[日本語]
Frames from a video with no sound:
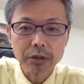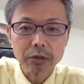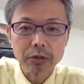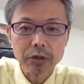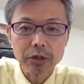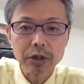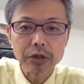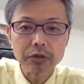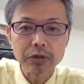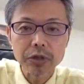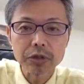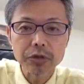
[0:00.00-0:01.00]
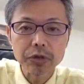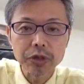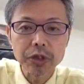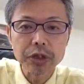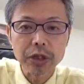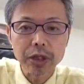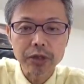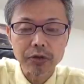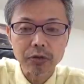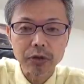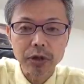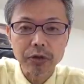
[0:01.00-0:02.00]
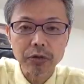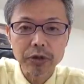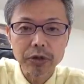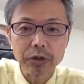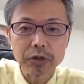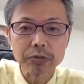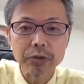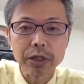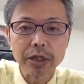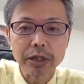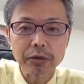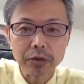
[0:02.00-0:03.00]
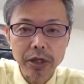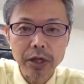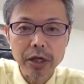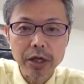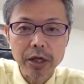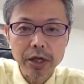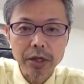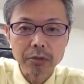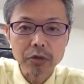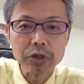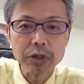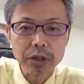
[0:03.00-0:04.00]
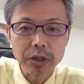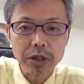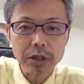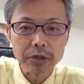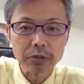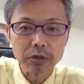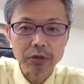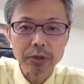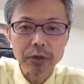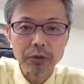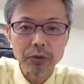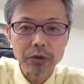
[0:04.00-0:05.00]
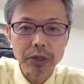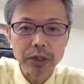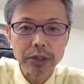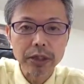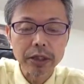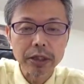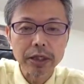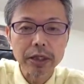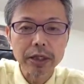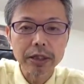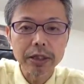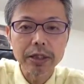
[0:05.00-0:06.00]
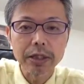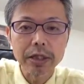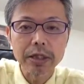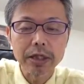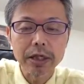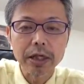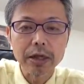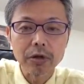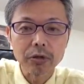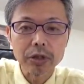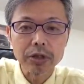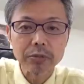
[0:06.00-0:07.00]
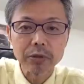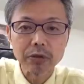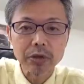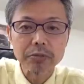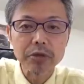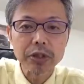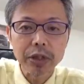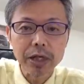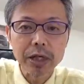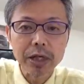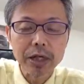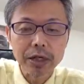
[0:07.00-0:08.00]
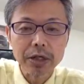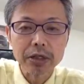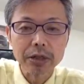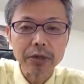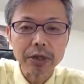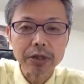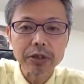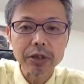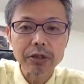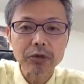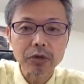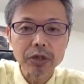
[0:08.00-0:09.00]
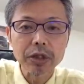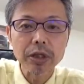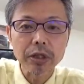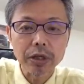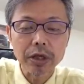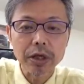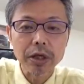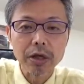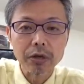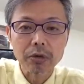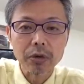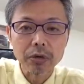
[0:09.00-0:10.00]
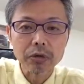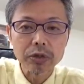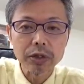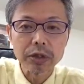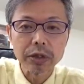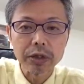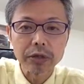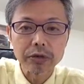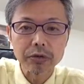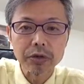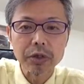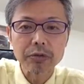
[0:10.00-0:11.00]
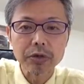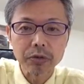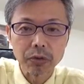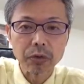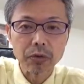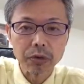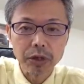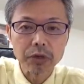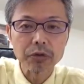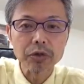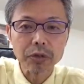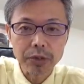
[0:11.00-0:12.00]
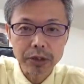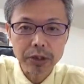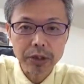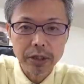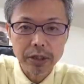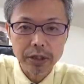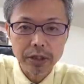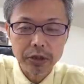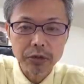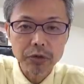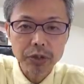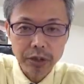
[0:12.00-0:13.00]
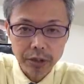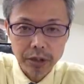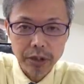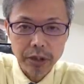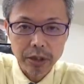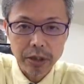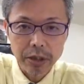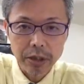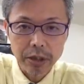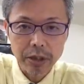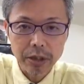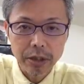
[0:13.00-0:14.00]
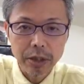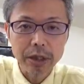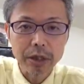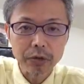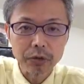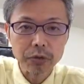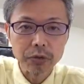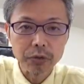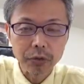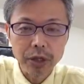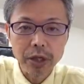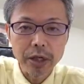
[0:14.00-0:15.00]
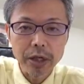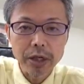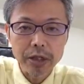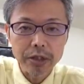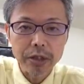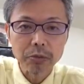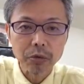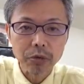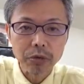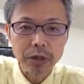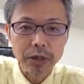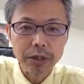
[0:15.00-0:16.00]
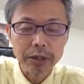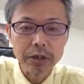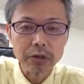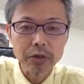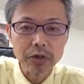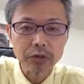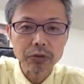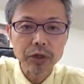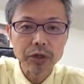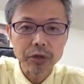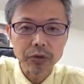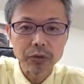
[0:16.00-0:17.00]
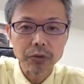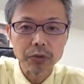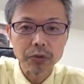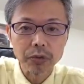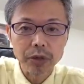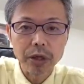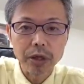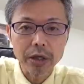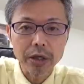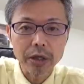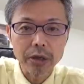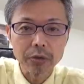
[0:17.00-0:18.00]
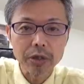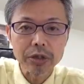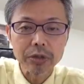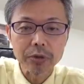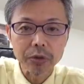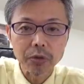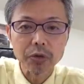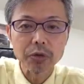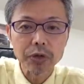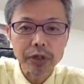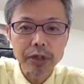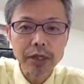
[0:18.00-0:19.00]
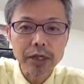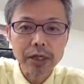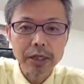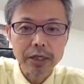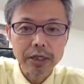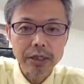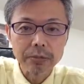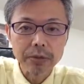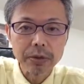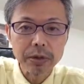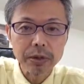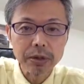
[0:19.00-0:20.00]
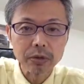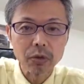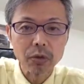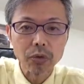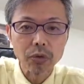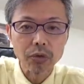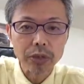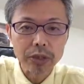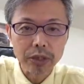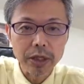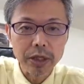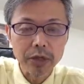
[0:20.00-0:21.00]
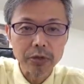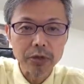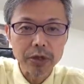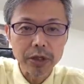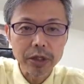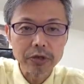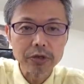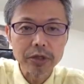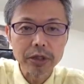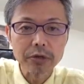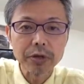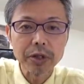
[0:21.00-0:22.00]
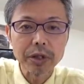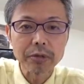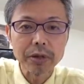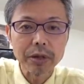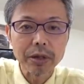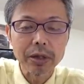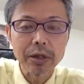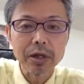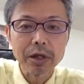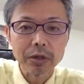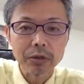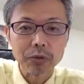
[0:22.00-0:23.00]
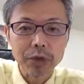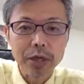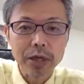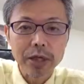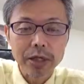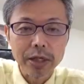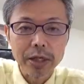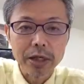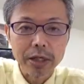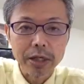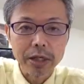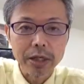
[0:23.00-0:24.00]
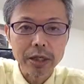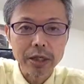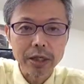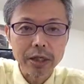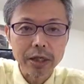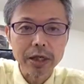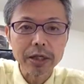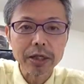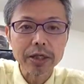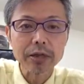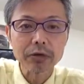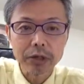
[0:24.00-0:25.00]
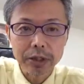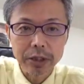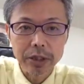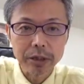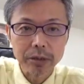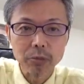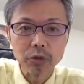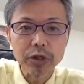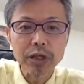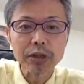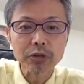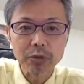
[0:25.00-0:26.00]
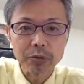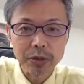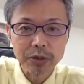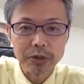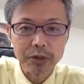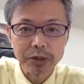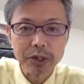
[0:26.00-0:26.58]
これは4月21日からその対応がされるみたいなので、えもしですね、そのスマートフォンに最適化できてないお客様がございましたら、弊社は月額5000円でこれを最適化するサービスを提供しています。非常にですね、えー、安価ということで、しかも、え内容が優れているということで、えお客様に好評です。えスマートフォンをですね、これだけユーザーが増えた場ので、やはり、えー、変えていないとですね、もったいないと思います。